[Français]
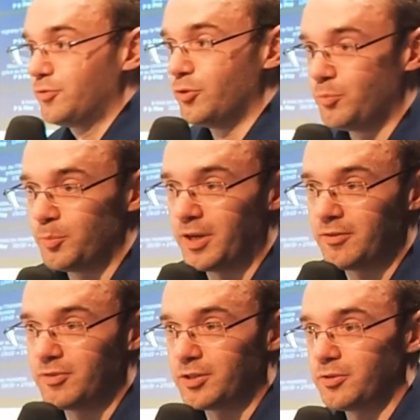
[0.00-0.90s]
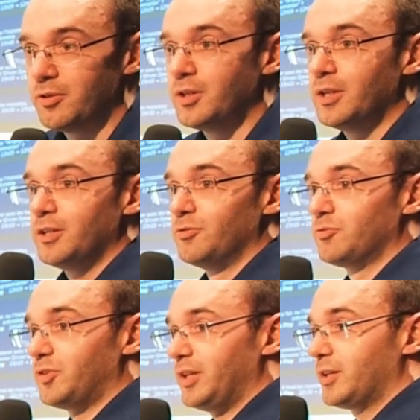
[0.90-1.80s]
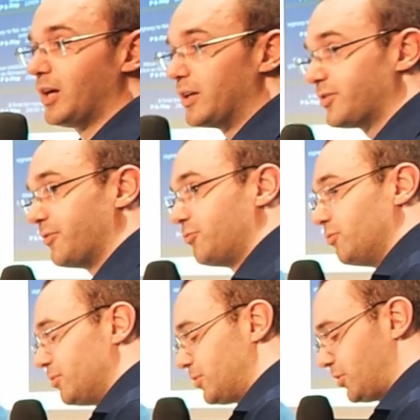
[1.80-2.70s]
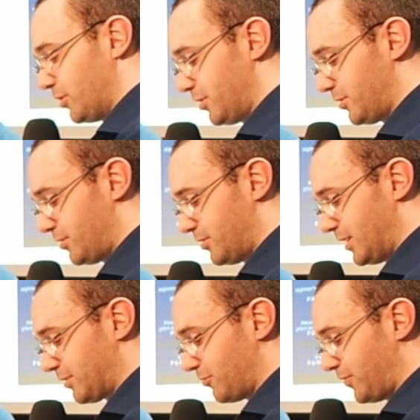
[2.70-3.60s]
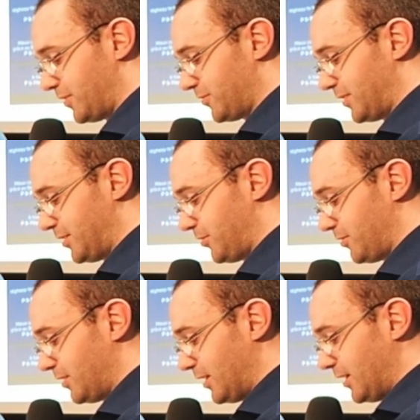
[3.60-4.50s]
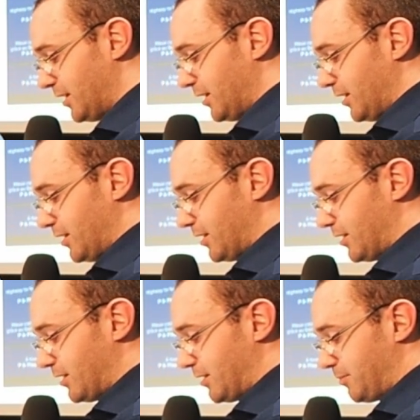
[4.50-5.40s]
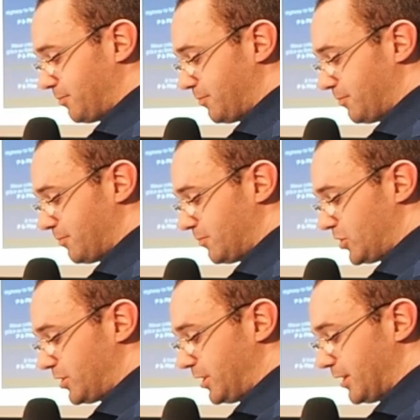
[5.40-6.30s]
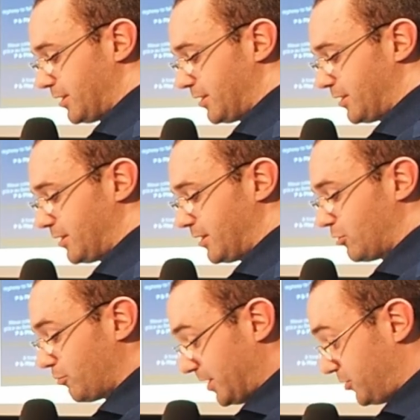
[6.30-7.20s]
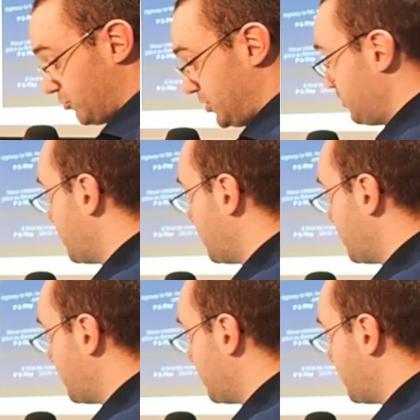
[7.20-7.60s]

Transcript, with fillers: ne peut pas avoir lieu. Donc c'est grâce à vous que euh, la conférence a lieu. Euh, je tiens à remercier aussi